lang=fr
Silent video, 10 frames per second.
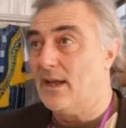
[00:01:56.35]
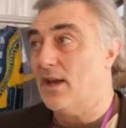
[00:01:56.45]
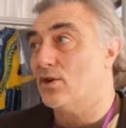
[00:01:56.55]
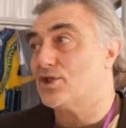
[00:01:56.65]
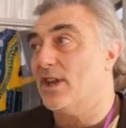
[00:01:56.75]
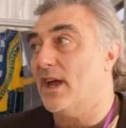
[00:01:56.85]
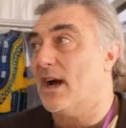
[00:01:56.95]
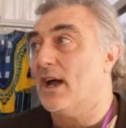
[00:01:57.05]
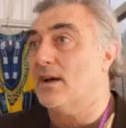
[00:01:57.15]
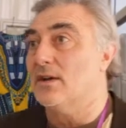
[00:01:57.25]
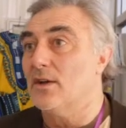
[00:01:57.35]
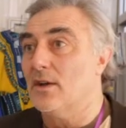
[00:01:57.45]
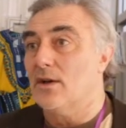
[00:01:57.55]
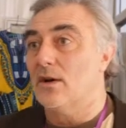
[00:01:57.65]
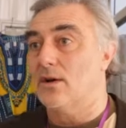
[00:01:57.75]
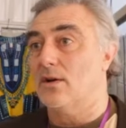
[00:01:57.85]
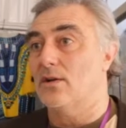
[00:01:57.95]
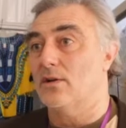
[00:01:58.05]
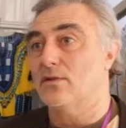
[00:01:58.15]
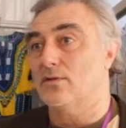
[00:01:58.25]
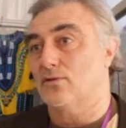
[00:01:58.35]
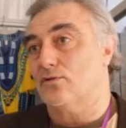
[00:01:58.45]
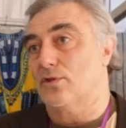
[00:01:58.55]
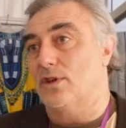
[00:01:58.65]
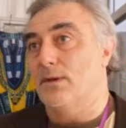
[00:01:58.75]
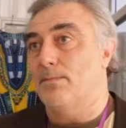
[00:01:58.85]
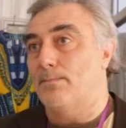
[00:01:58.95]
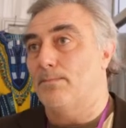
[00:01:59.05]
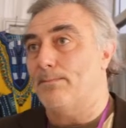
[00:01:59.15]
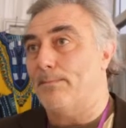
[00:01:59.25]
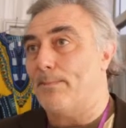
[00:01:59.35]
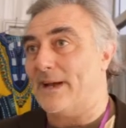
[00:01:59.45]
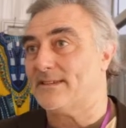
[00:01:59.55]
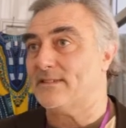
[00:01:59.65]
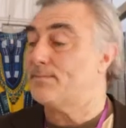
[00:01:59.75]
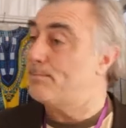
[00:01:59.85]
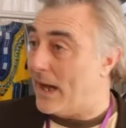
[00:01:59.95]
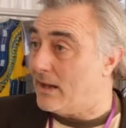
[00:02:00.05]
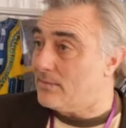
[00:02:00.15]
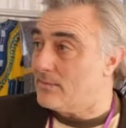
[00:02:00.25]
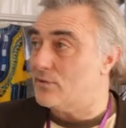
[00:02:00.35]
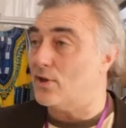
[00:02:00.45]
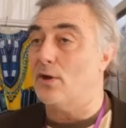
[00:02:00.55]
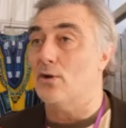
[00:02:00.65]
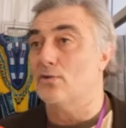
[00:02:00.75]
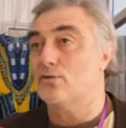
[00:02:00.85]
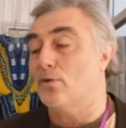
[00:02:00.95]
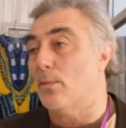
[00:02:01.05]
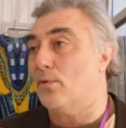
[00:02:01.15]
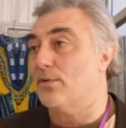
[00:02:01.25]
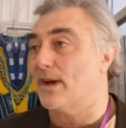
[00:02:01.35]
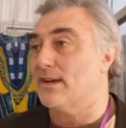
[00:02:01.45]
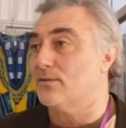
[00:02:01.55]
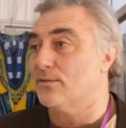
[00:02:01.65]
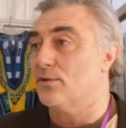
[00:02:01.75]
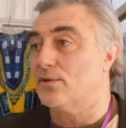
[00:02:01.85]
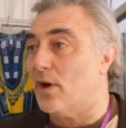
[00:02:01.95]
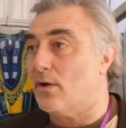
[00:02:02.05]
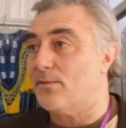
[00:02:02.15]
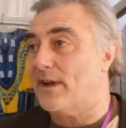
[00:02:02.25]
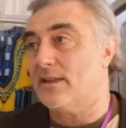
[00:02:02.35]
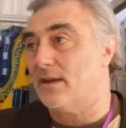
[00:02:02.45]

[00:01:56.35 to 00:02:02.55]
Et en général, ceux qui passe pas, c'est euh, souvent pour des raisons de temps en fait.